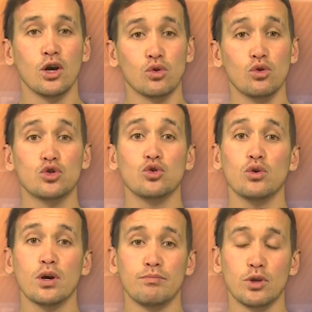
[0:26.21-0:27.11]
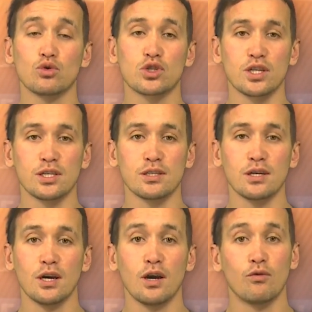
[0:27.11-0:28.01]
Ночью минус
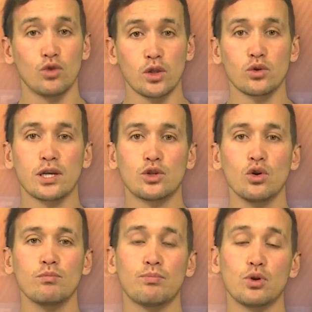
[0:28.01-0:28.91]
6. В улан днем